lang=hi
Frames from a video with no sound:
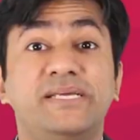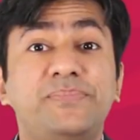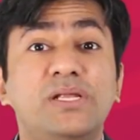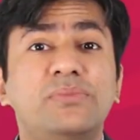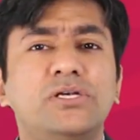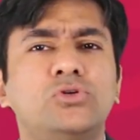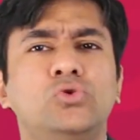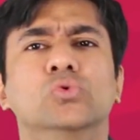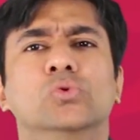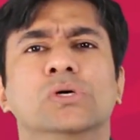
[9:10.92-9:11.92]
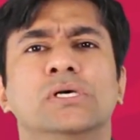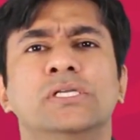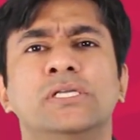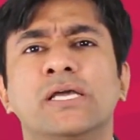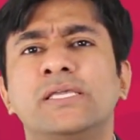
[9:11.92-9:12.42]
टिप नंबर टू
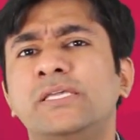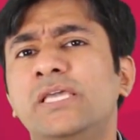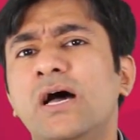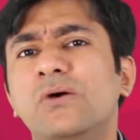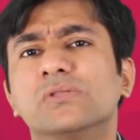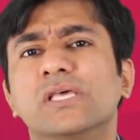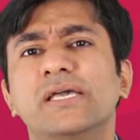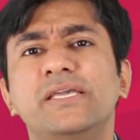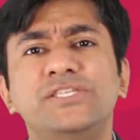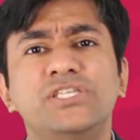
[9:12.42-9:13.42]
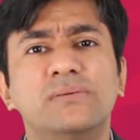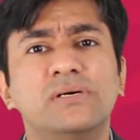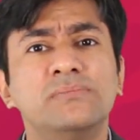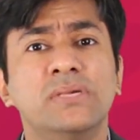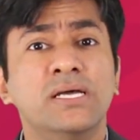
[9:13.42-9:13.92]
क्या होता है कि जब
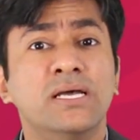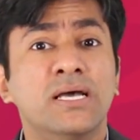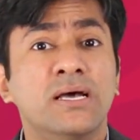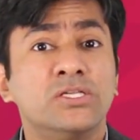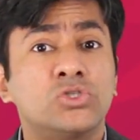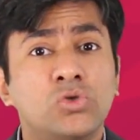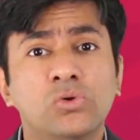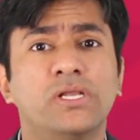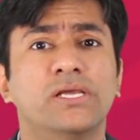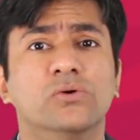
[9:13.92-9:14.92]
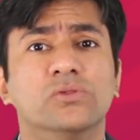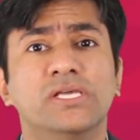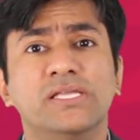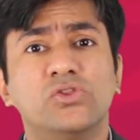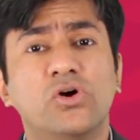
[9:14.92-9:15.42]
हम सुन रहे
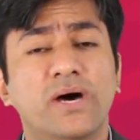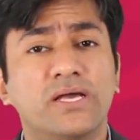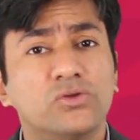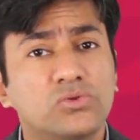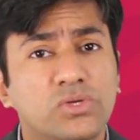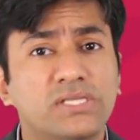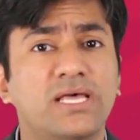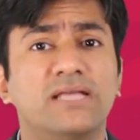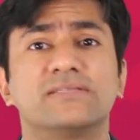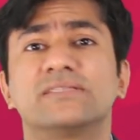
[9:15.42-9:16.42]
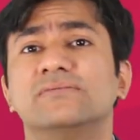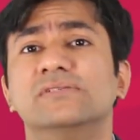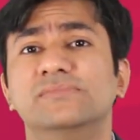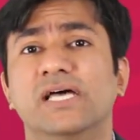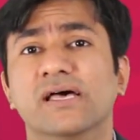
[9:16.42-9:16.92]
होते हैं तो हमारे को तुरंत आंसर
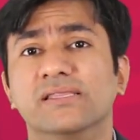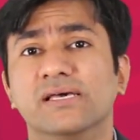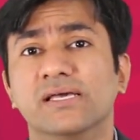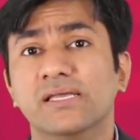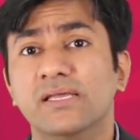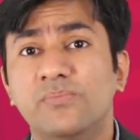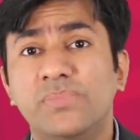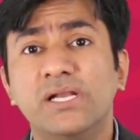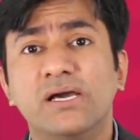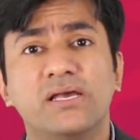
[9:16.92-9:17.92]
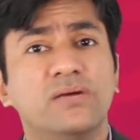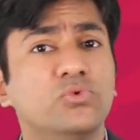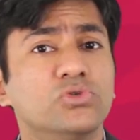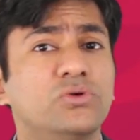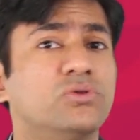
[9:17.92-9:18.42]
समझ में आ जाता है बट अगर हम
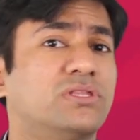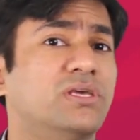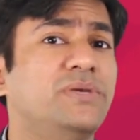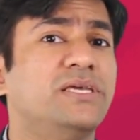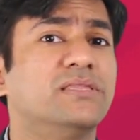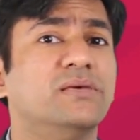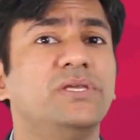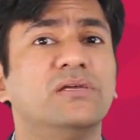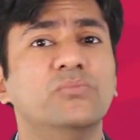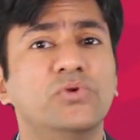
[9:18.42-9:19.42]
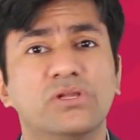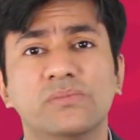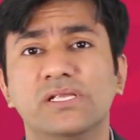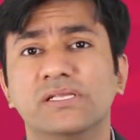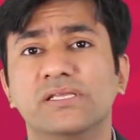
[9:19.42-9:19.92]
उसी को तभी के तभी कंप्यूटर
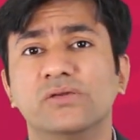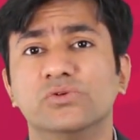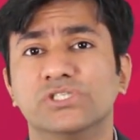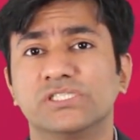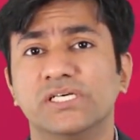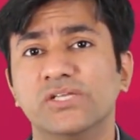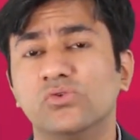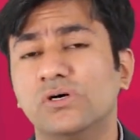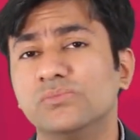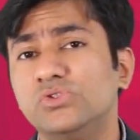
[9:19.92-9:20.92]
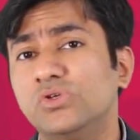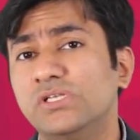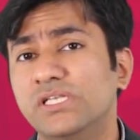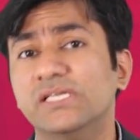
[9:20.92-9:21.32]
में लिखने की कोशिश करें तो हम जो